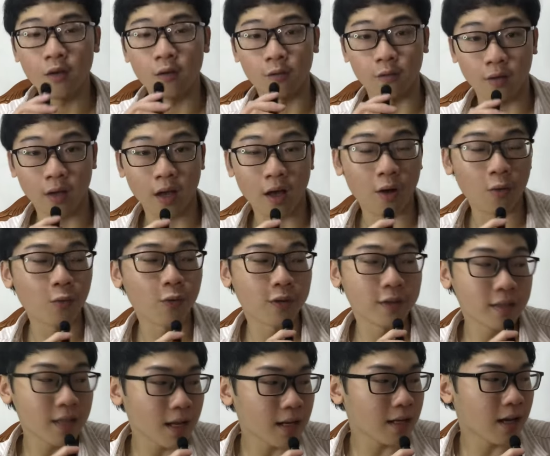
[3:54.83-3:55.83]
Và quyển
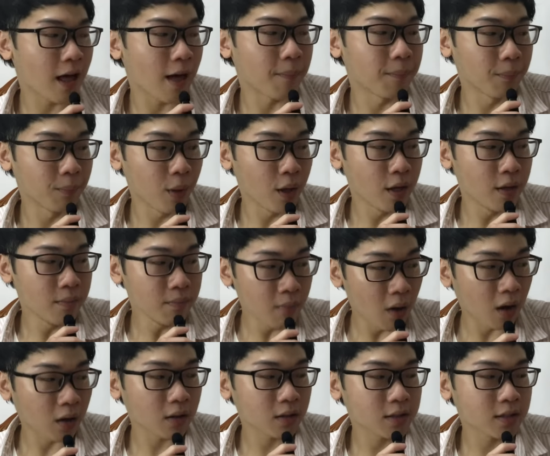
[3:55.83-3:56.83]
sách là Bí
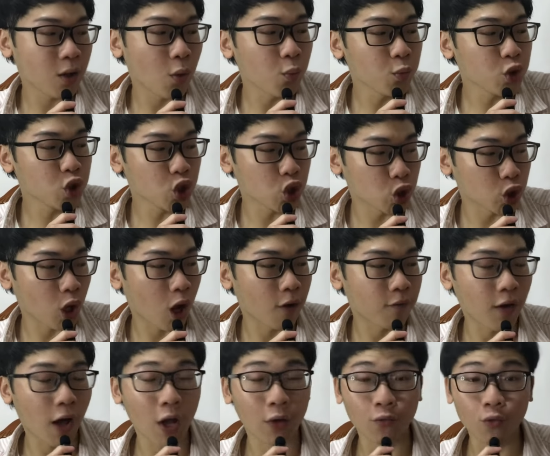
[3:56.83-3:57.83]
mật sống trường thọ
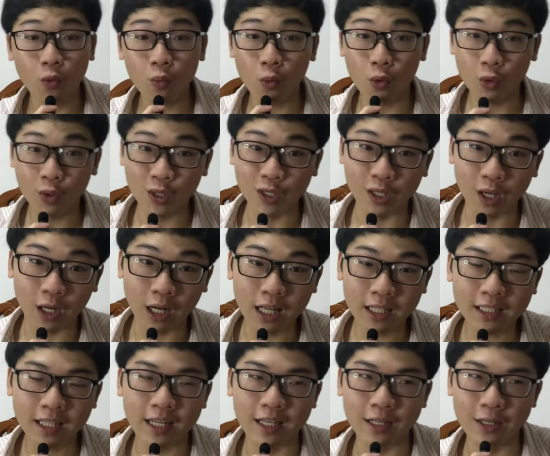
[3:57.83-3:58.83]
và hạnh phúc của người Nhật á,
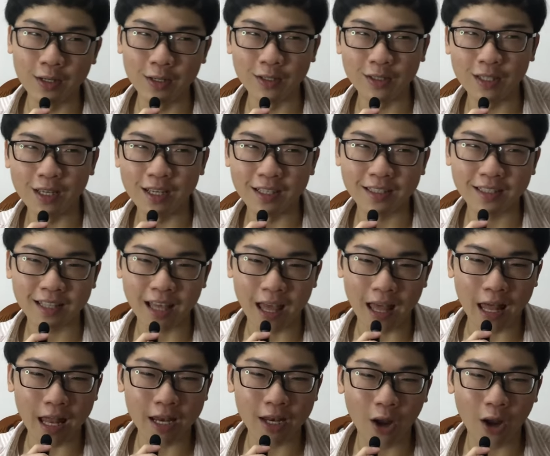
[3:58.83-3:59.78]
thì đương nhiên sẽ